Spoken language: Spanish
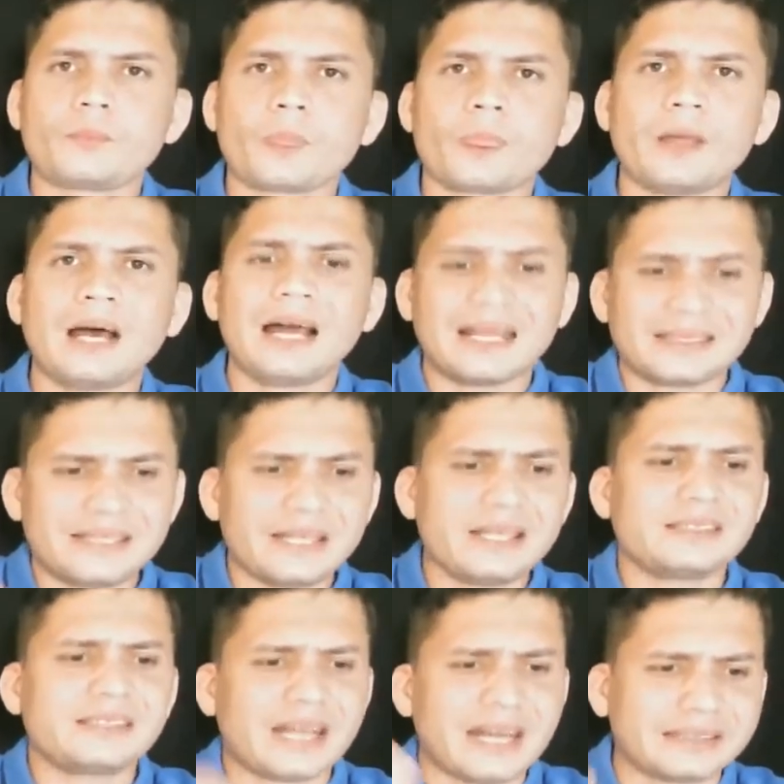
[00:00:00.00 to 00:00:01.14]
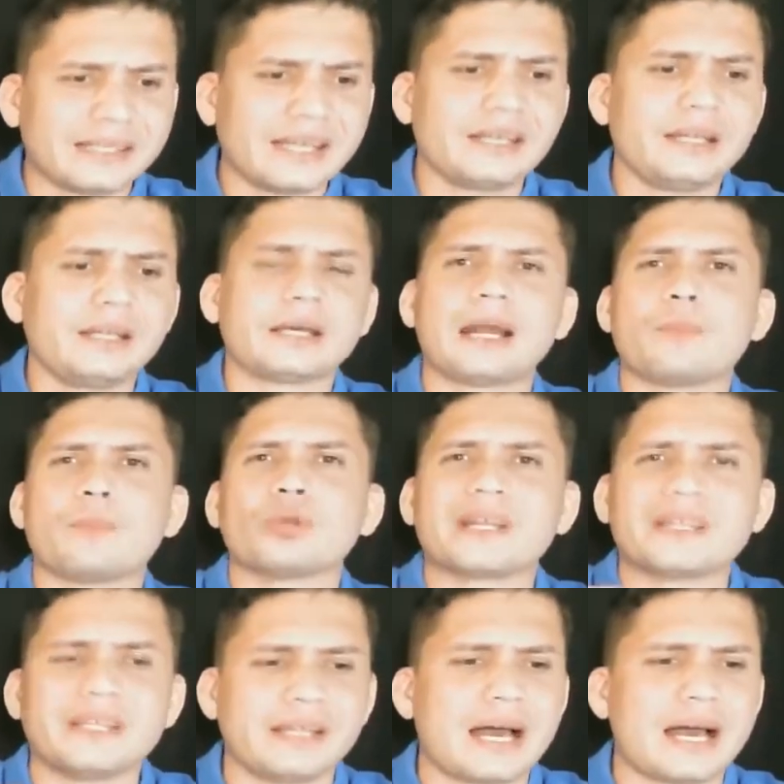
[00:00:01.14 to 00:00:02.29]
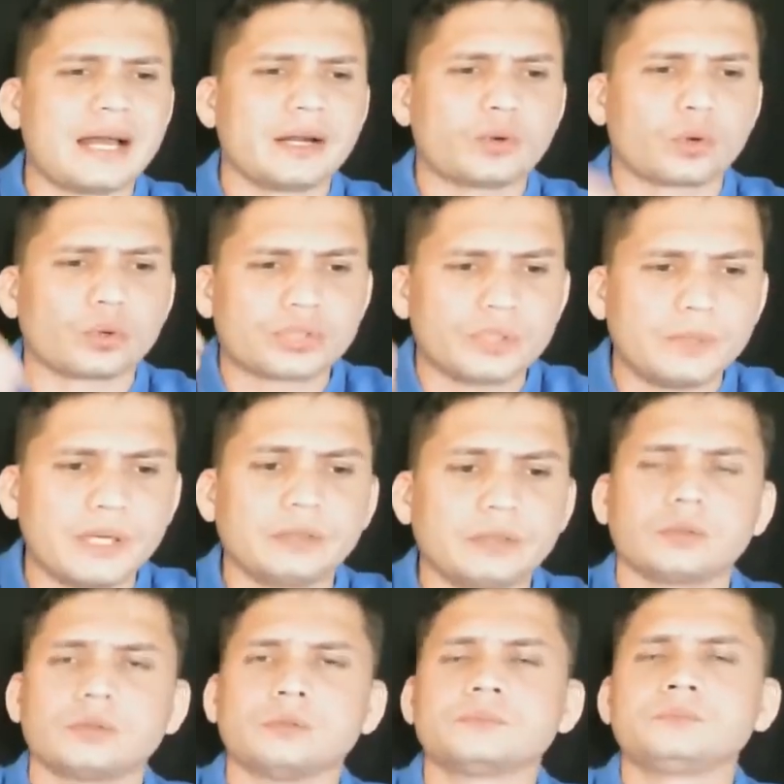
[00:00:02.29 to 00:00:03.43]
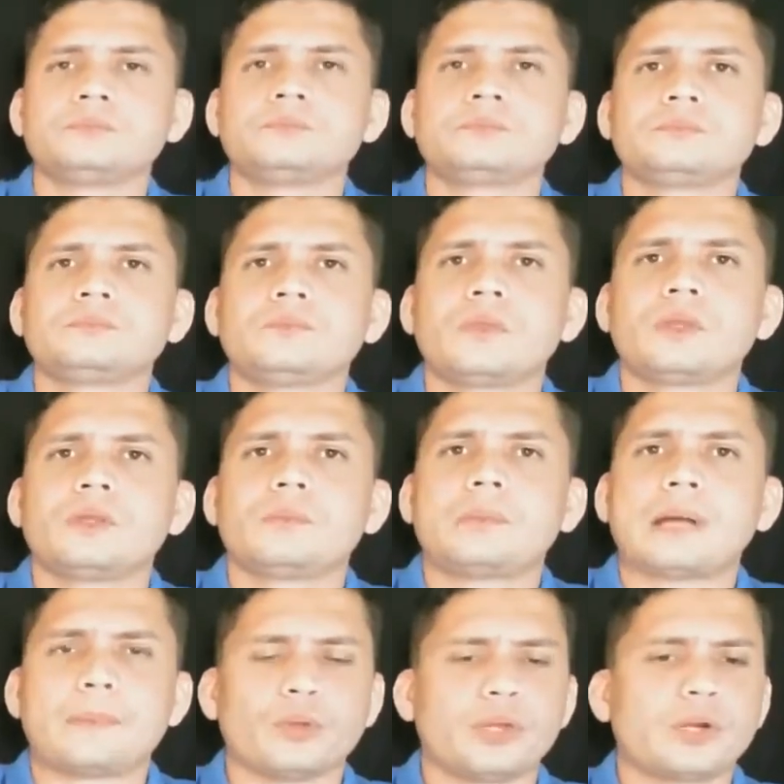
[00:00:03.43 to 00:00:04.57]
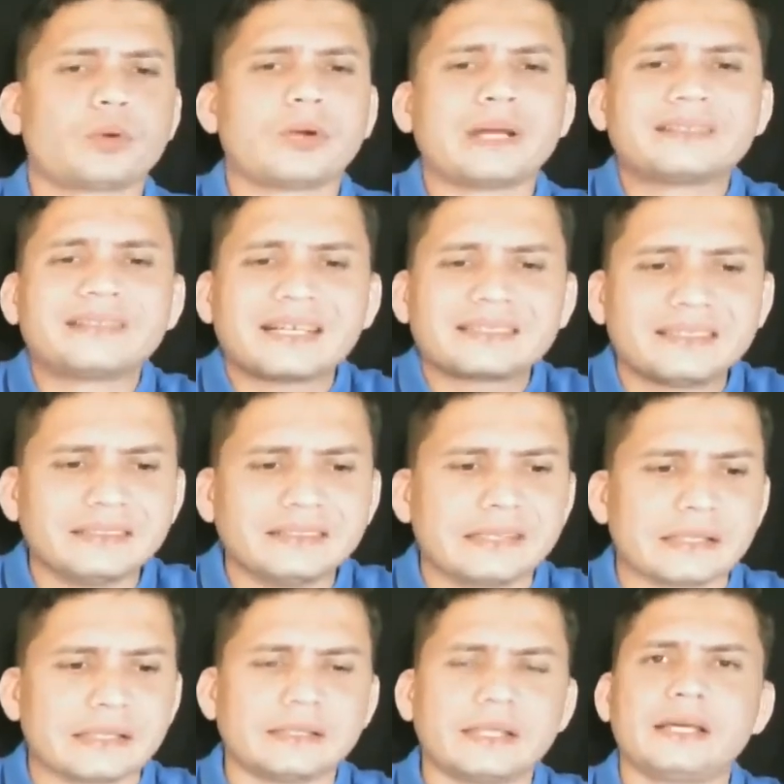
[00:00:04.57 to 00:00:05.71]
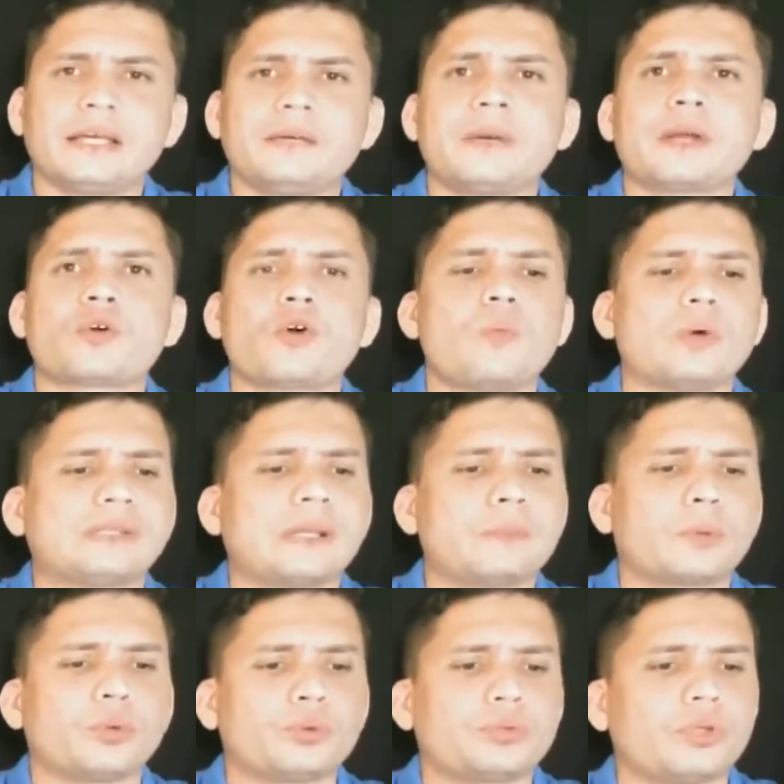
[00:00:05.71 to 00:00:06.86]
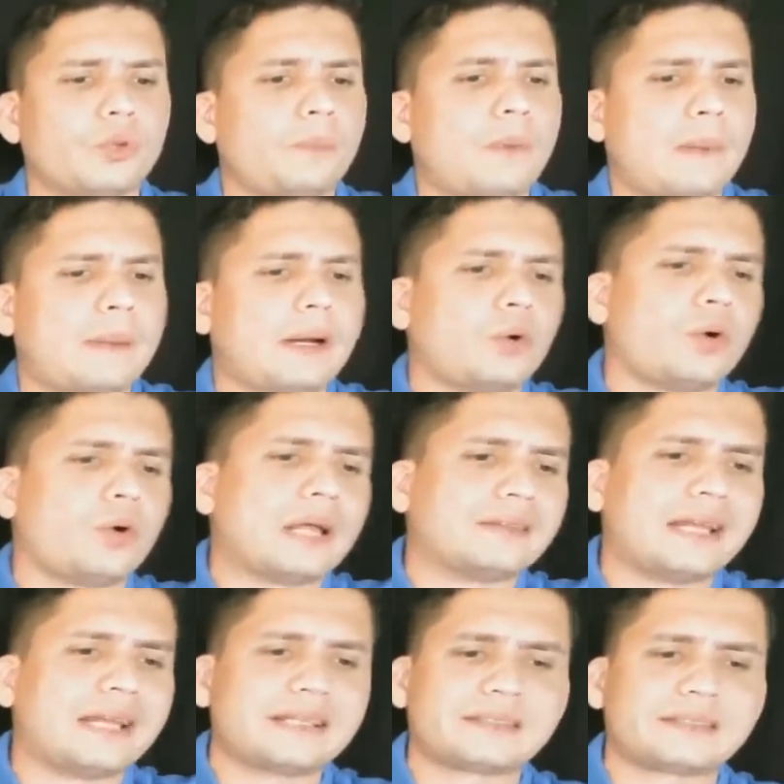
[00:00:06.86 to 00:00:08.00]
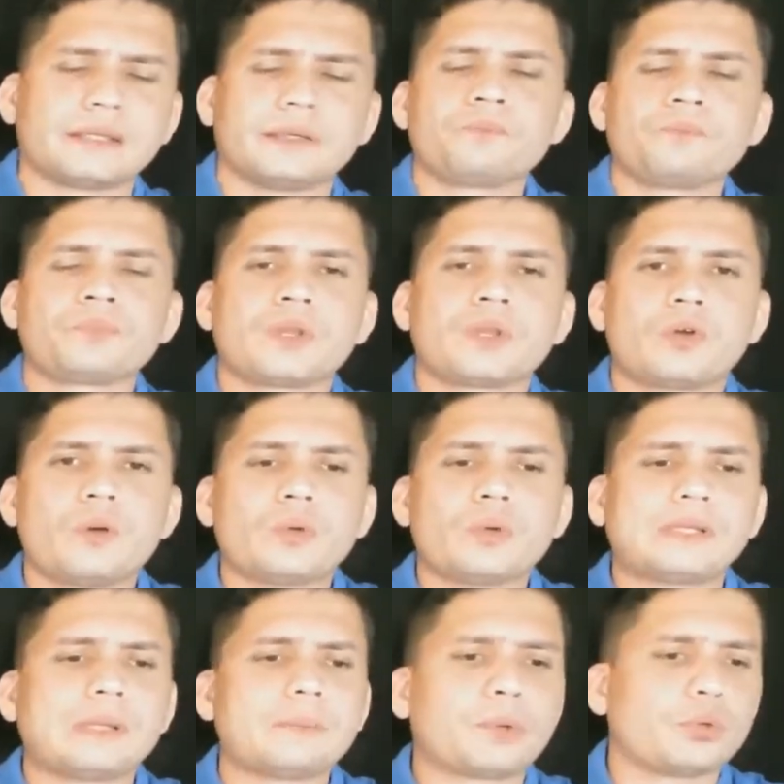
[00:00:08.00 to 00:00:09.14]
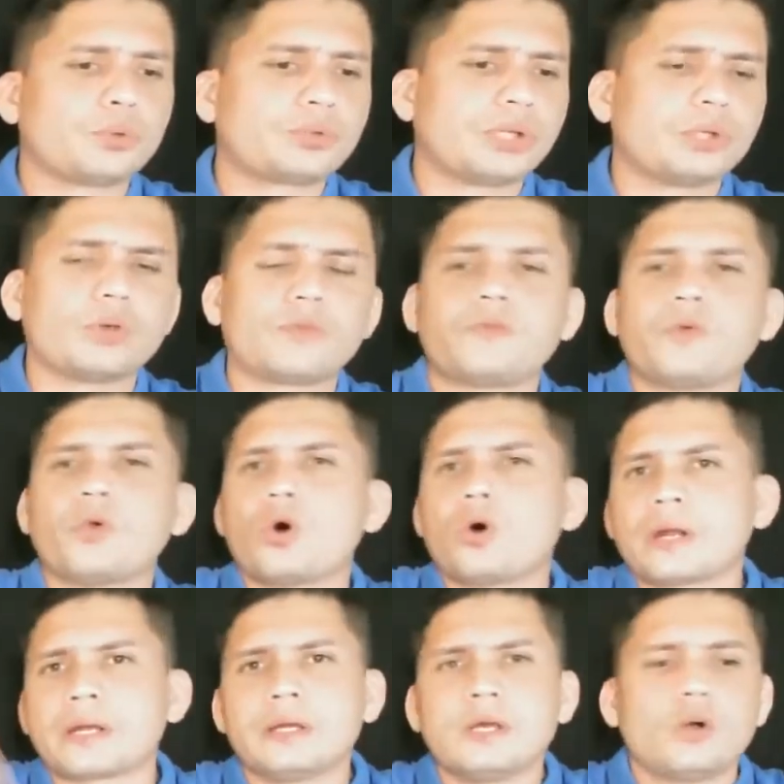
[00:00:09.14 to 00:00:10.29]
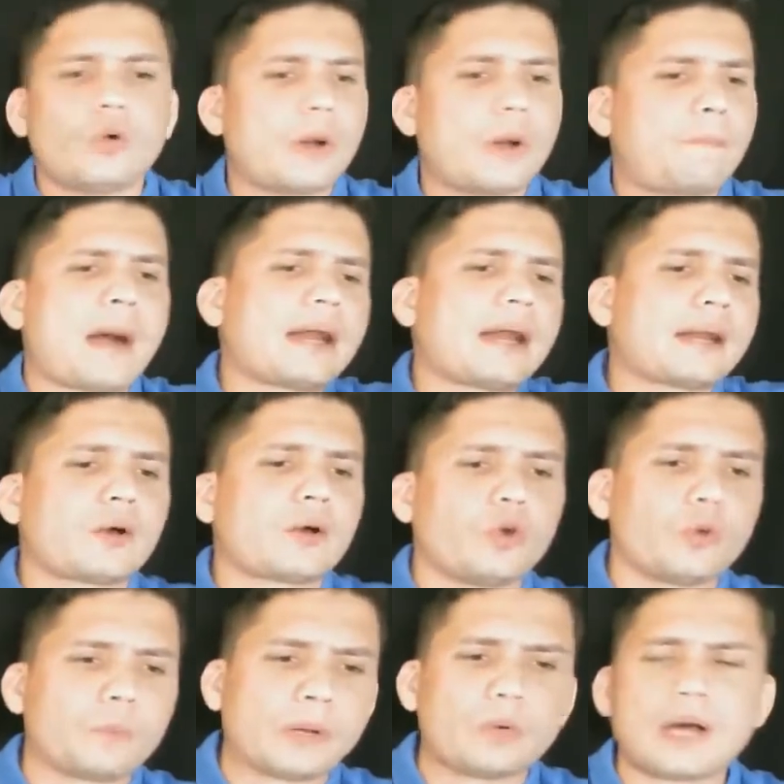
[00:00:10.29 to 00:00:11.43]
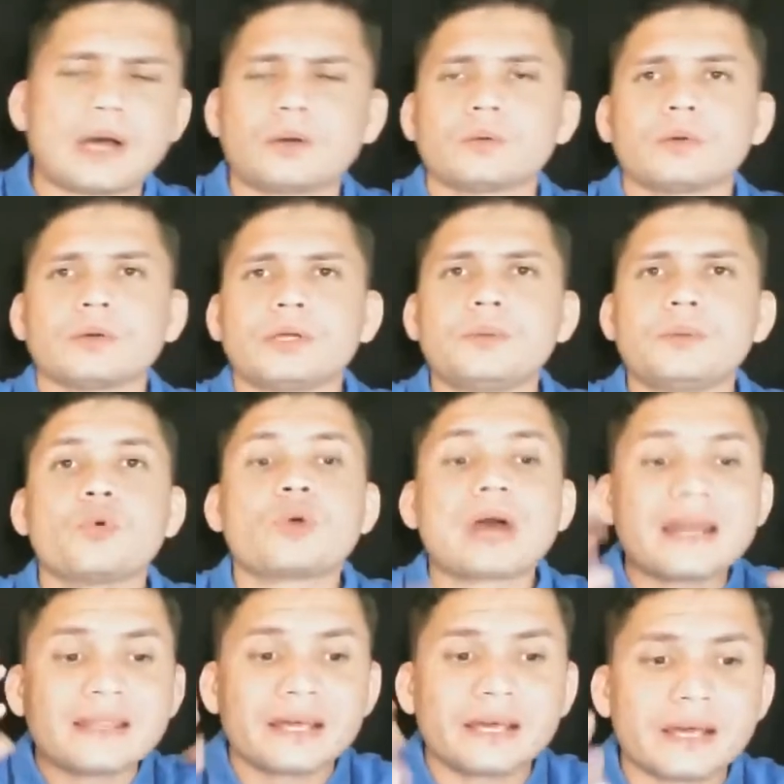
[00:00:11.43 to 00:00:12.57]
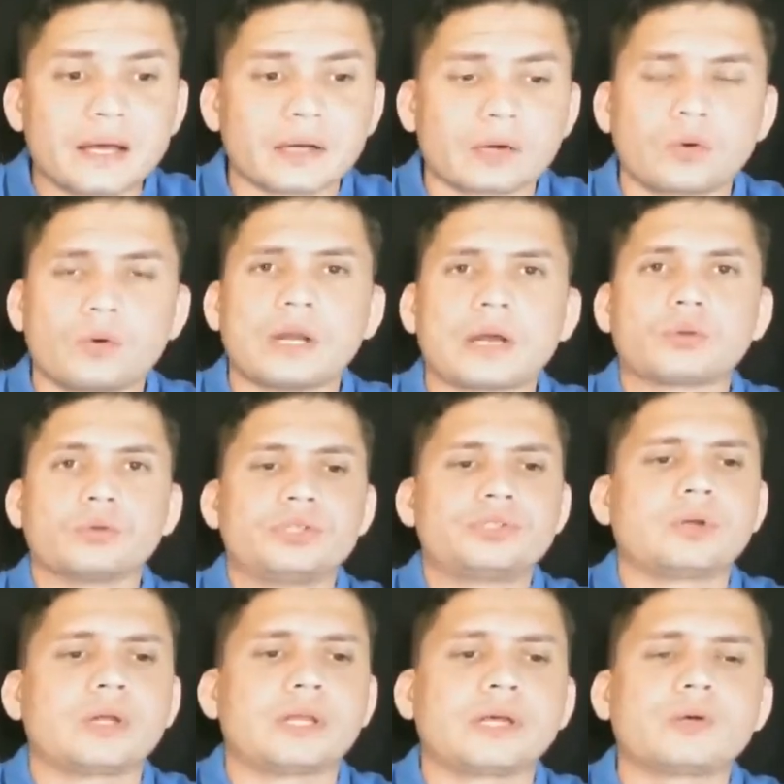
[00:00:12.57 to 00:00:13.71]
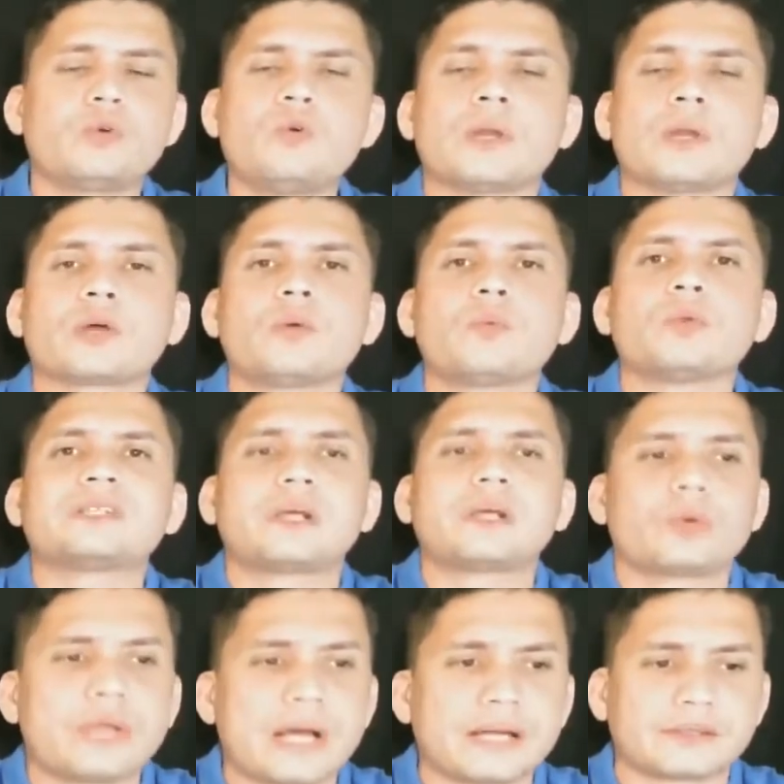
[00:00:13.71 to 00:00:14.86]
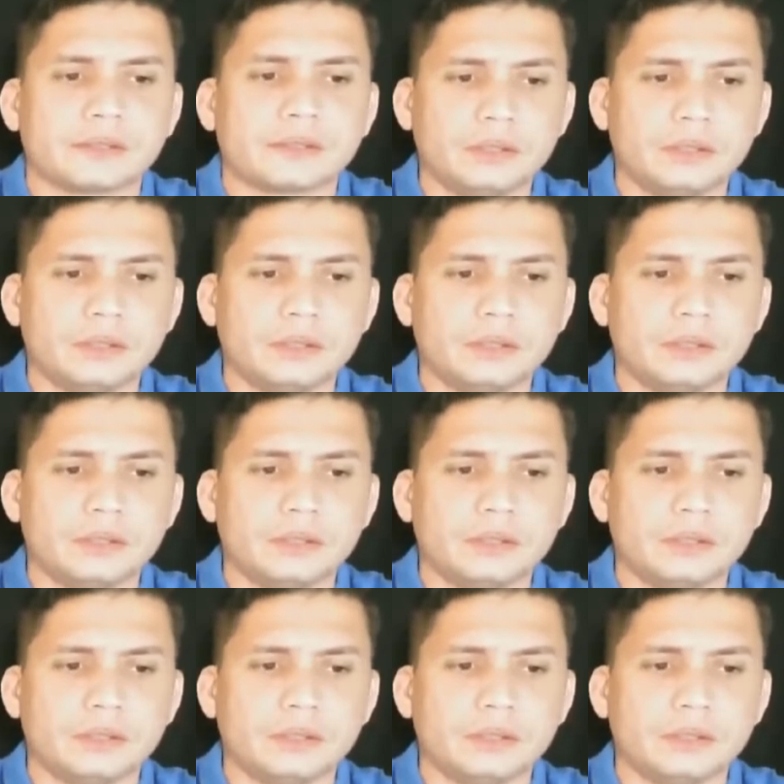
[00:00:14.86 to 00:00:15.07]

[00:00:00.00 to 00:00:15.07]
a la ciencia, a la técnica, a la modernidad, el conocimiento, para poder conectarse a internet y ver cómo están produciendo papas los holandeses, cómo están produciendo flores o espárragos los peruanos y buscar ideas con las condiciones de Cuba de cómo desarrollarse,